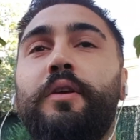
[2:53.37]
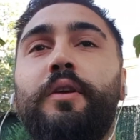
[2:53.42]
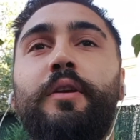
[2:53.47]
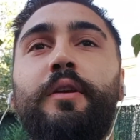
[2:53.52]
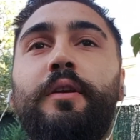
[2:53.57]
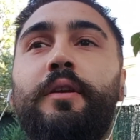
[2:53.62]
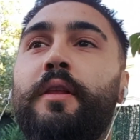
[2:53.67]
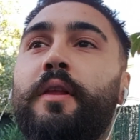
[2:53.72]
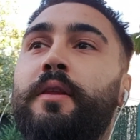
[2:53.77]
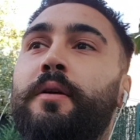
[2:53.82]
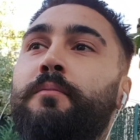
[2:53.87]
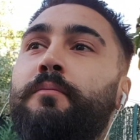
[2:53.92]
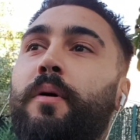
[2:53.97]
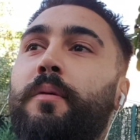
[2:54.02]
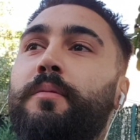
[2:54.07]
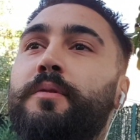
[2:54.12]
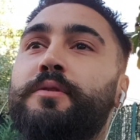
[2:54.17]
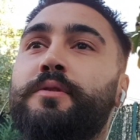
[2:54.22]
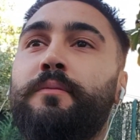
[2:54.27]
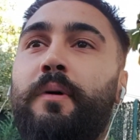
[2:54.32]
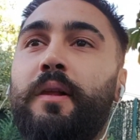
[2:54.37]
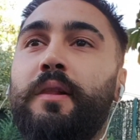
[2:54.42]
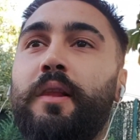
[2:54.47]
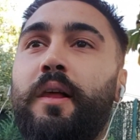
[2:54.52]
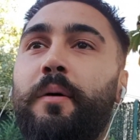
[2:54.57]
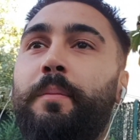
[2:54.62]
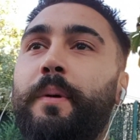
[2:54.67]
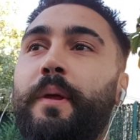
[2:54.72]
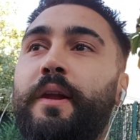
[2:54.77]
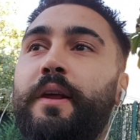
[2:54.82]
İyi dedim babacığım
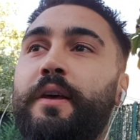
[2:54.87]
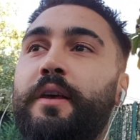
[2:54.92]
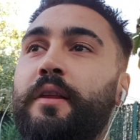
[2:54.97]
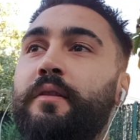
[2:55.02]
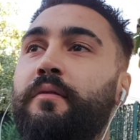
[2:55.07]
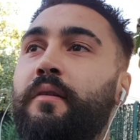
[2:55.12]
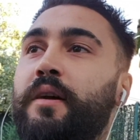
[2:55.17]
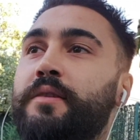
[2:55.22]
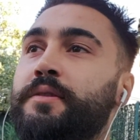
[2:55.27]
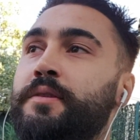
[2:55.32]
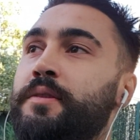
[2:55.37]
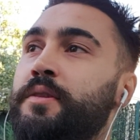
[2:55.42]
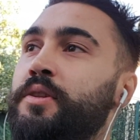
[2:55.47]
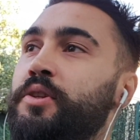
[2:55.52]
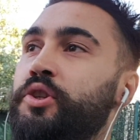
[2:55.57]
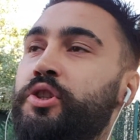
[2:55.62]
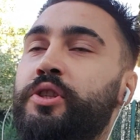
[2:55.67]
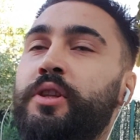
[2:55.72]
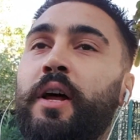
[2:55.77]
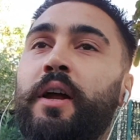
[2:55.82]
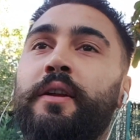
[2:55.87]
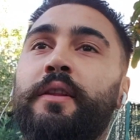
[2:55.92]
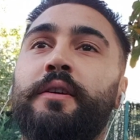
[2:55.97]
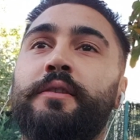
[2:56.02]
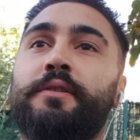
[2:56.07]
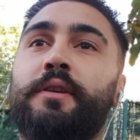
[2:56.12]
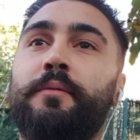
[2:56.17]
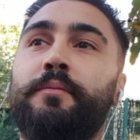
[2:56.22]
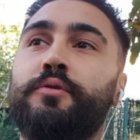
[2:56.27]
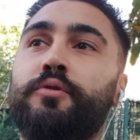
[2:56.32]
Allah bereket versin. İş
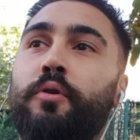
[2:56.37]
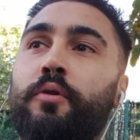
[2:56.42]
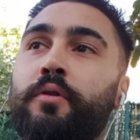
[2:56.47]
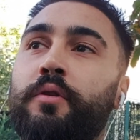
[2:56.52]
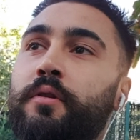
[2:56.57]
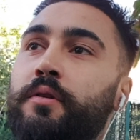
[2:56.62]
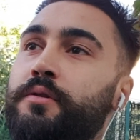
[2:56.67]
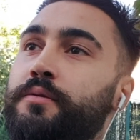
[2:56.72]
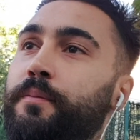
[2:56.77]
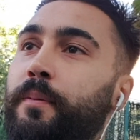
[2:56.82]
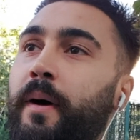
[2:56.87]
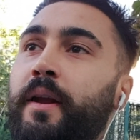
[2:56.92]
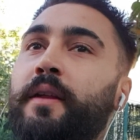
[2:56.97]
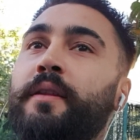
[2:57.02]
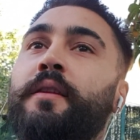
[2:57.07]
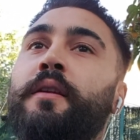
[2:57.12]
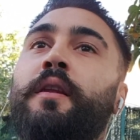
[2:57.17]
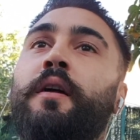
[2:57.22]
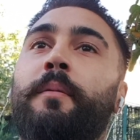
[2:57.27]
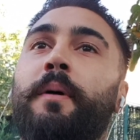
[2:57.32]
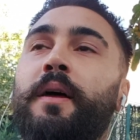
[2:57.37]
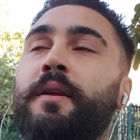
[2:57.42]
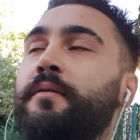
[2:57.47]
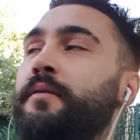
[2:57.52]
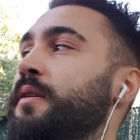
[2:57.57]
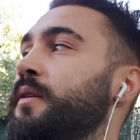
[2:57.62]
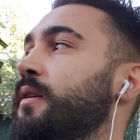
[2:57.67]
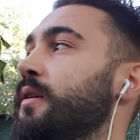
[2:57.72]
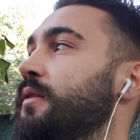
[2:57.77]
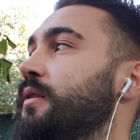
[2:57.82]
neredeyse biz oradayız. Paradan haber
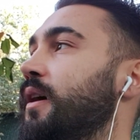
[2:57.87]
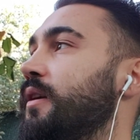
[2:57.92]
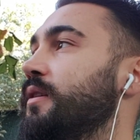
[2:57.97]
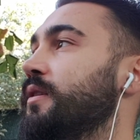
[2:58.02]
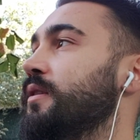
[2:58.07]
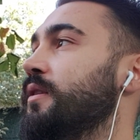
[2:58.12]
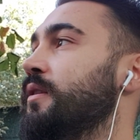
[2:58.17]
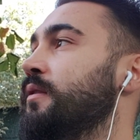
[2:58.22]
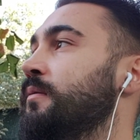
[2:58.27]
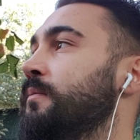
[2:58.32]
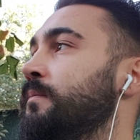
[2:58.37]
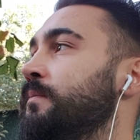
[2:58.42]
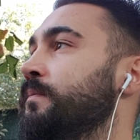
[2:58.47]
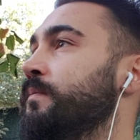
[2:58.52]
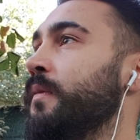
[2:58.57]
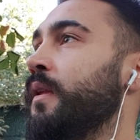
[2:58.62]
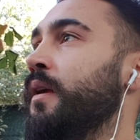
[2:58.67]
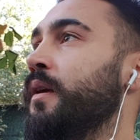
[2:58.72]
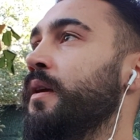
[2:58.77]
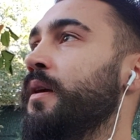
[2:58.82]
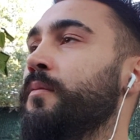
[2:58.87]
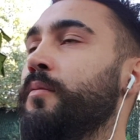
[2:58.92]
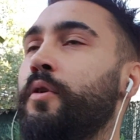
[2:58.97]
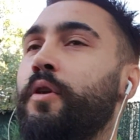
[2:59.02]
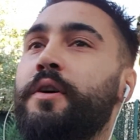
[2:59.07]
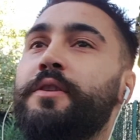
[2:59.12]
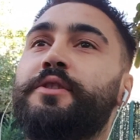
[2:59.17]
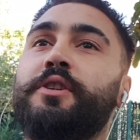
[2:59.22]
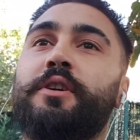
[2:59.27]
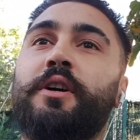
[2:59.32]
verin yeter ki dedim.
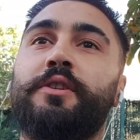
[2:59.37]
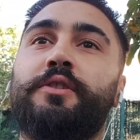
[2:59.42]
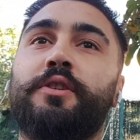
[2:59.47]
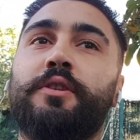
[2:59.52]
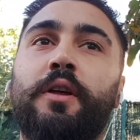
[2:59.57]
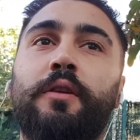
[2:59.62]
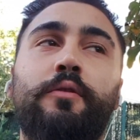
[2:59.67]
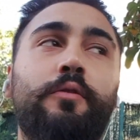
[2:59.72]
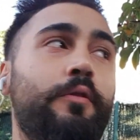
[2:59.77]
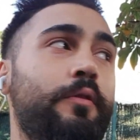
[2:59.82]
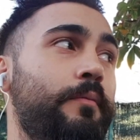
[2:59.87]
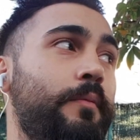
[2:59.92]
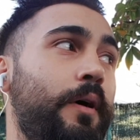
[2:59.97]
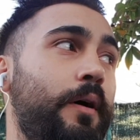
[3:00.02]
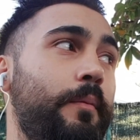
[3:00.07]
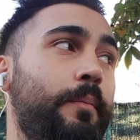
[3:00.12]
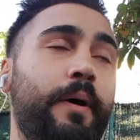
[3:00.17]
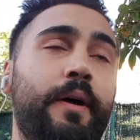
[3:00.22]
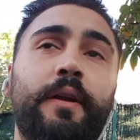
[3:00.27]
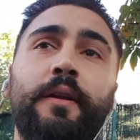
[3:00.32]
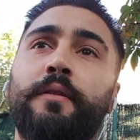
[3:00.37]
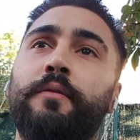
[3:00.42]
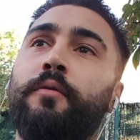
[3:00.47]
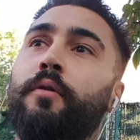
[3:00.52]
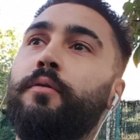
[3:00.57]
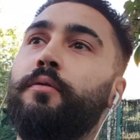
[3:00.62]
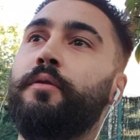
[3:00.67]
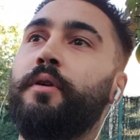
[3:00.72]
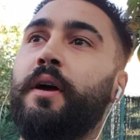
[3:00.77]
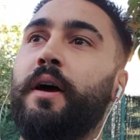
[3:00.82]
Böyle açık açık da diyorum ha paranın olduğu